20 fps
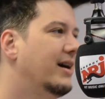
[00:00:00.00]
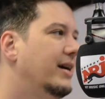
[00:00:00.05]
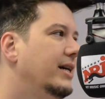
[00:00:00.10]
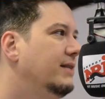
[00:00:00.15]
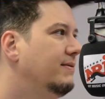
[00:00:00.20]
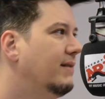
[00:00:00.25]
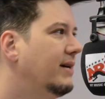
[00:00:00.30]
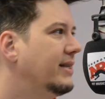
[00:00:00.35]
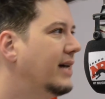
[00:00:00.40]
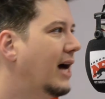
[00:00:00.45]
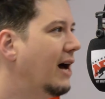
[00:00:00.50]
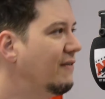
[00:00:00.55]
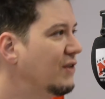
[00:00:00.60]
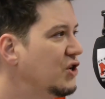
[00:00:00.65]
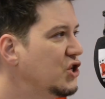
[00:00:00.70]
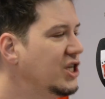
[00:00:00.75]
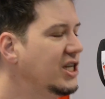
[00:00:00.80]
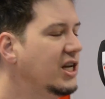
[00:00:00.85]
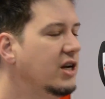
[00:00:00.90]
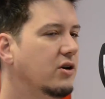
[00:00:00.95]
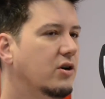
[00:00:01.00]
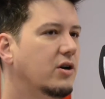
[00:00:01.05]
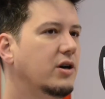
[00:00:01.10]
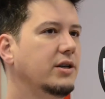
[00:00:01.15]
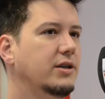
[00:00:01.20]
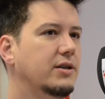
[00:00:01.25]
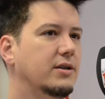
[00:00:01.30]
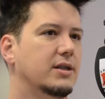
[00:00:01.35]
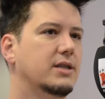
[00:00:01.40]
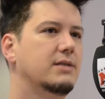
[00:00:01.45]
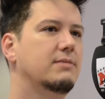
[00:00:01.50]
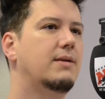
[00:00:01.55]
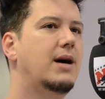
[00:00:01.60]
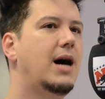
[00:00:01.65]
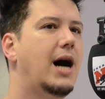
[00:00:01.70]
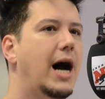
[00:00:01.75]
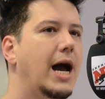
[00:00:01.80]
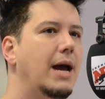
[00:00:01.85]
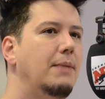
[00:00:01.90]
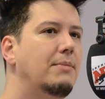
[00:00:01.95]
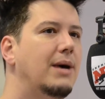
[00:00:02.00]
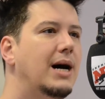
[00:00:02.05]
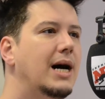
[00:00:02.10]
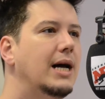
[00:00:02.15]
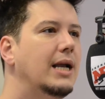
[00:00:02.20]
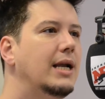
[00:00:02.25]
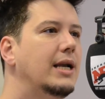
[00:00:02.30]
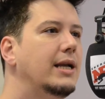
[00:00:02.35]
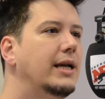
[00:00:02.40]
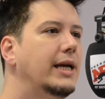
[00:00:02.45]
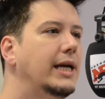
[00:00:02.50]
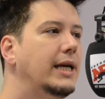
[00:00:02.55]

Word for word: Ich war an drei verschiedenen Orten und zwar einmal